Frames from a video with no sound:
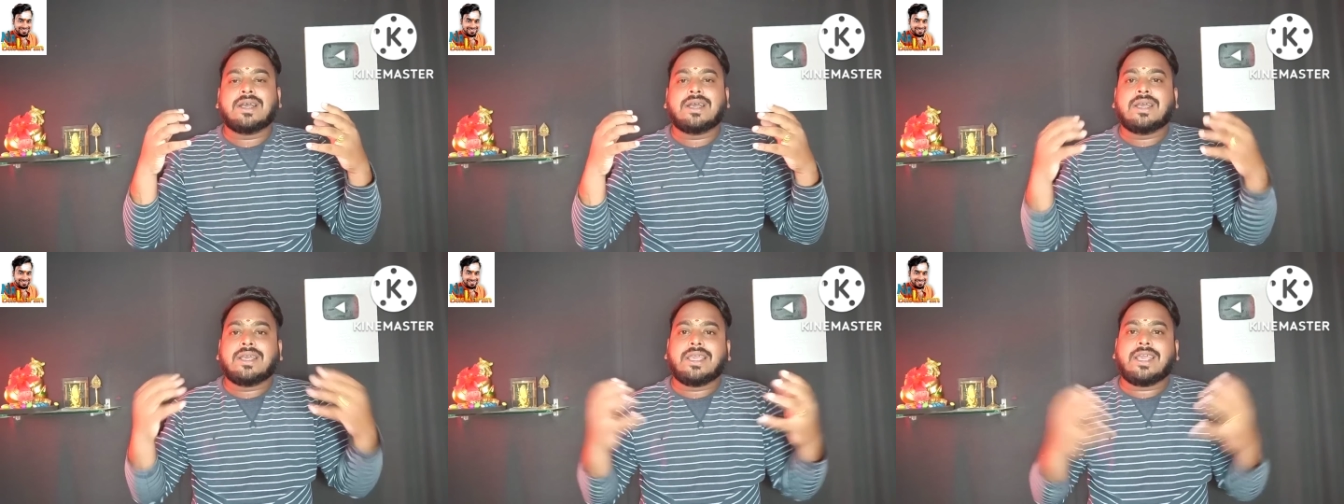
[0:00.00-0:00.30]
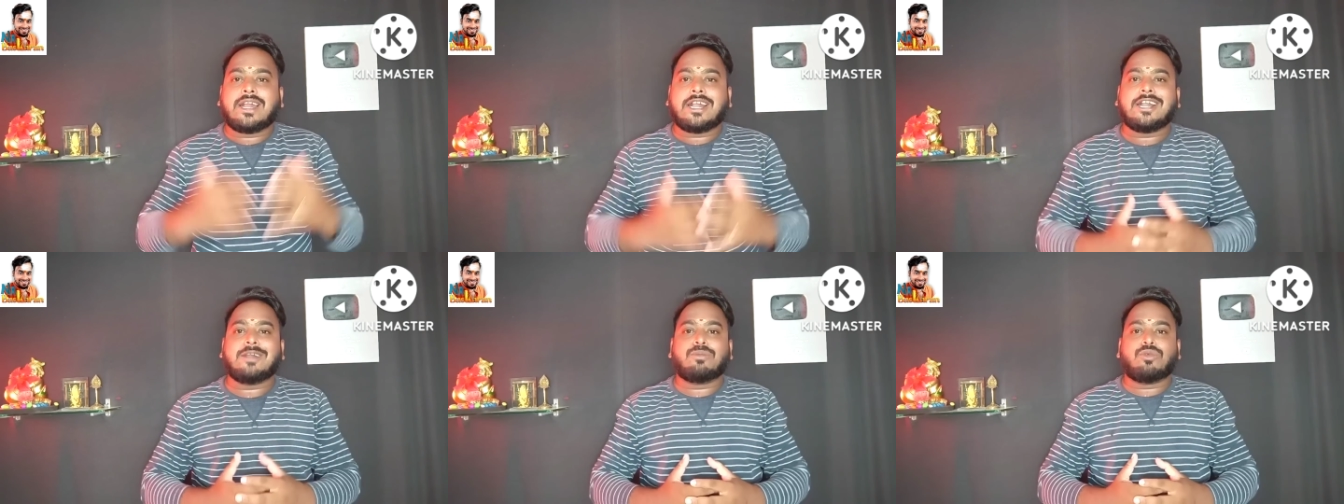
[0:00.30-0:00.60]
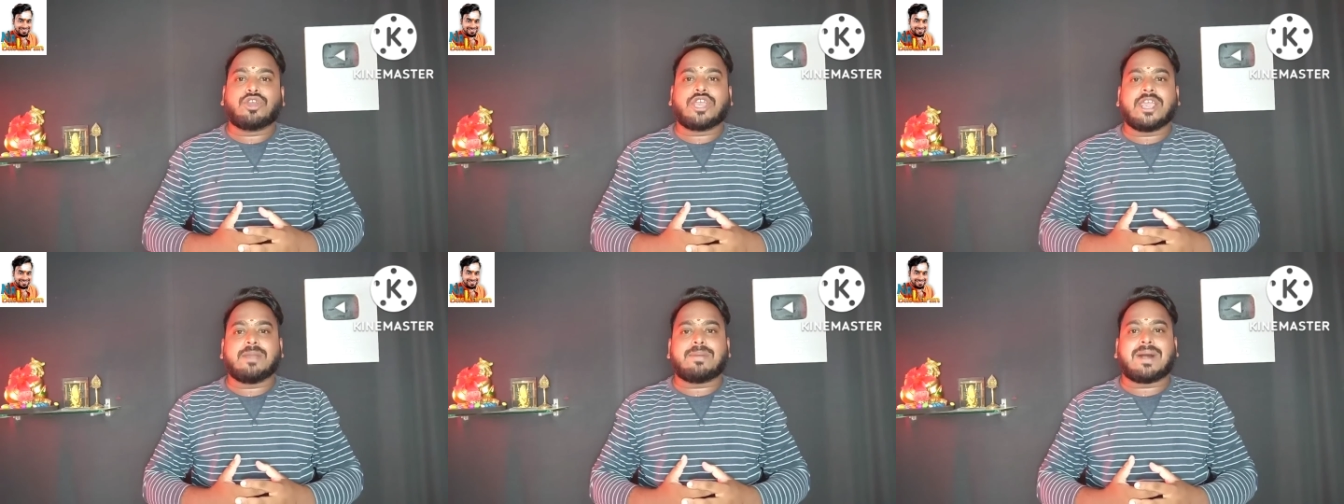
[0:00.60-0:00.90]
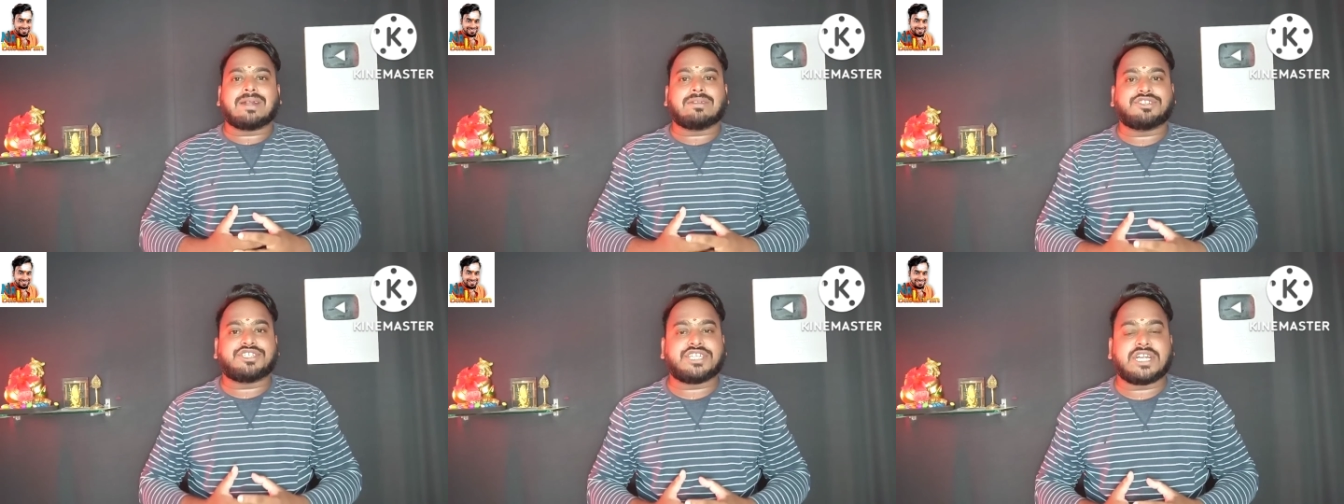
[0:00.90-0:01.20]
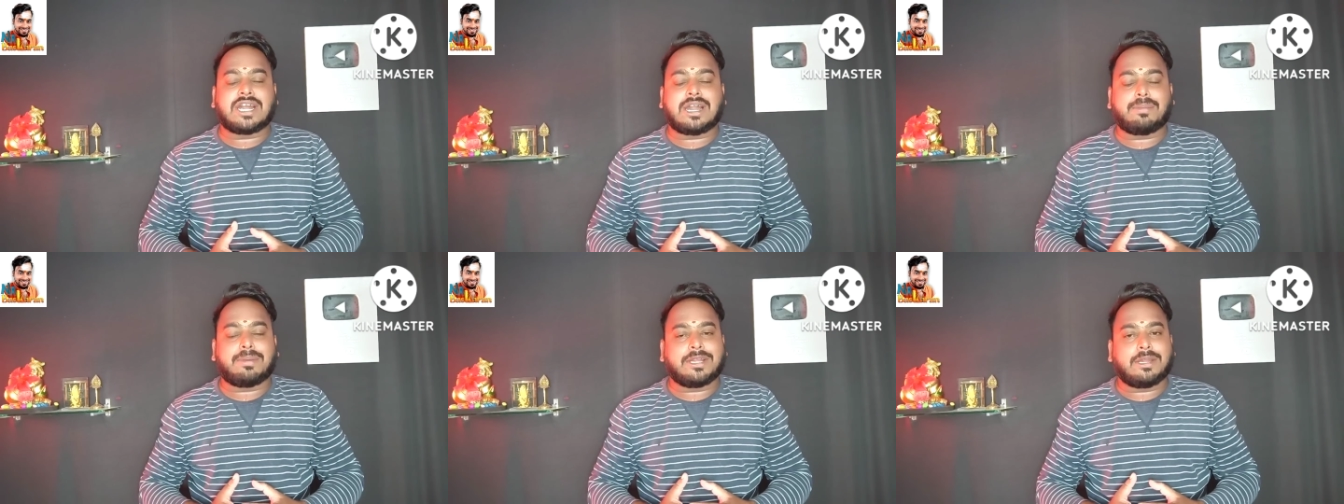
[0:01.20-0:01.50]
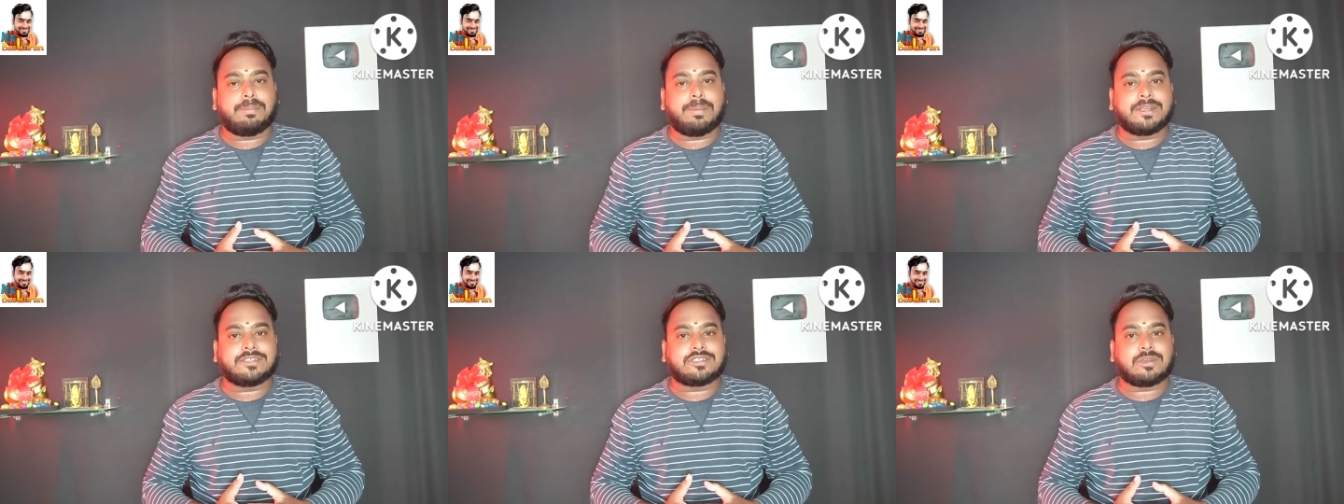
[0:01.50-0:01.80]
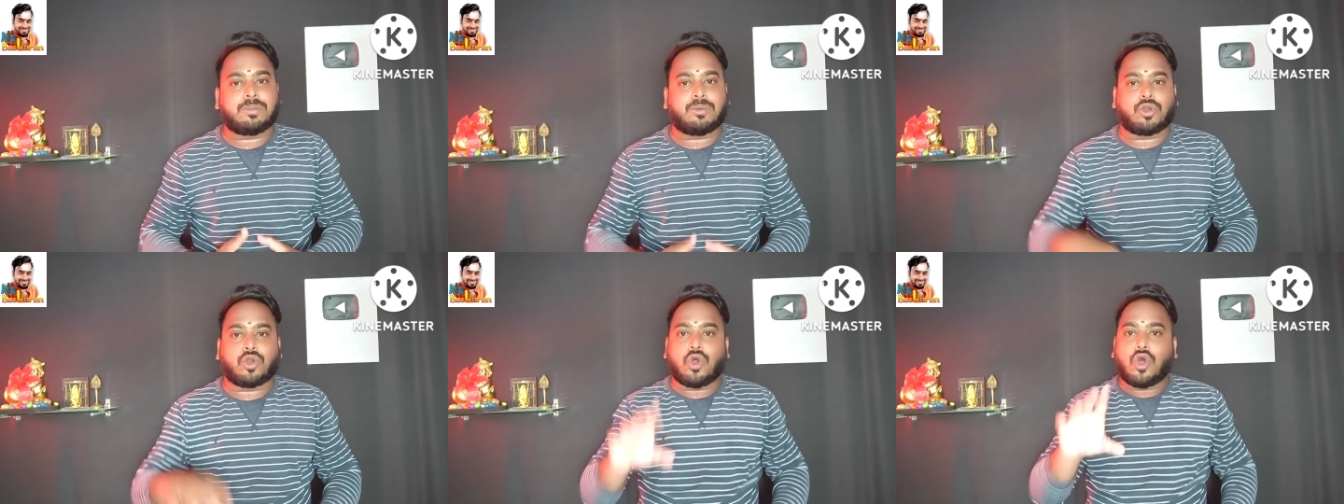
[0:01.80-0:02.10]
இரண்டு முக்கியமான விஷயங்களை பற்றி பேச
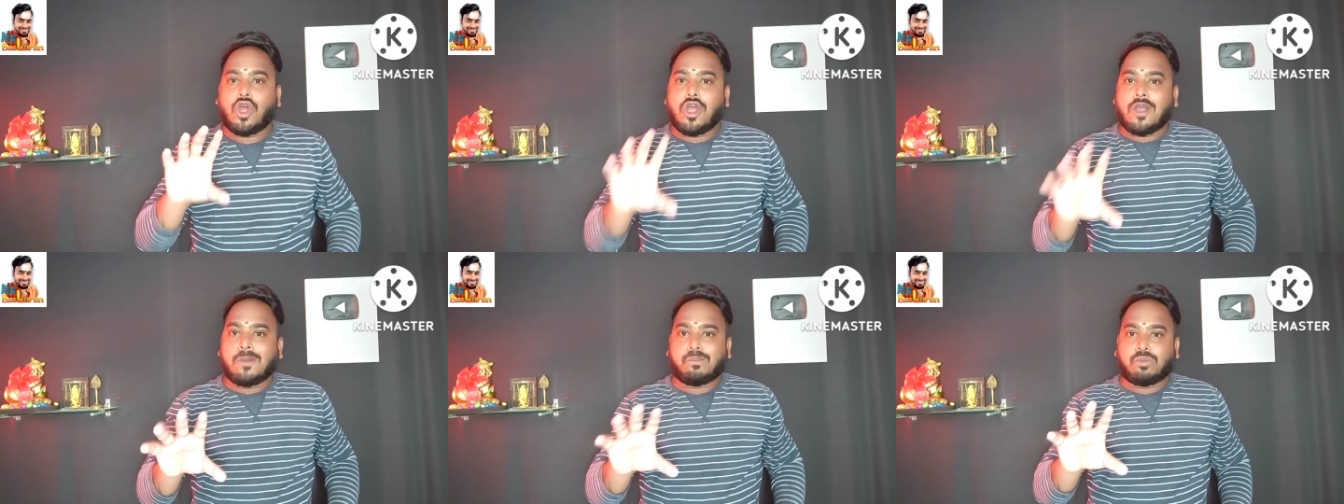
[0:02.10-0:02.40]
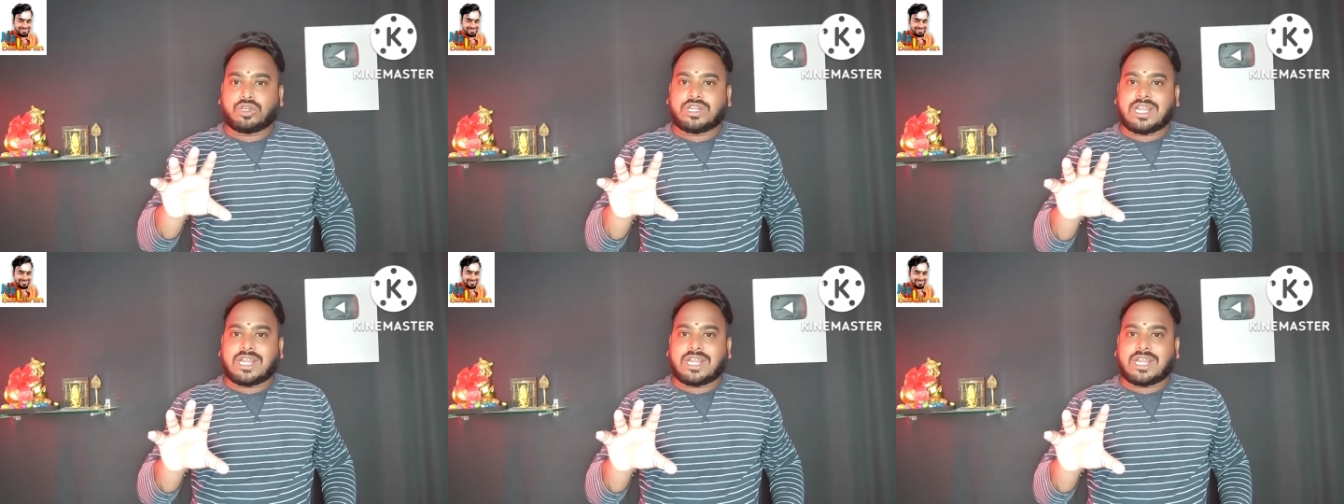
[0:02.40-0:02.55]
போகிறோம் முதல்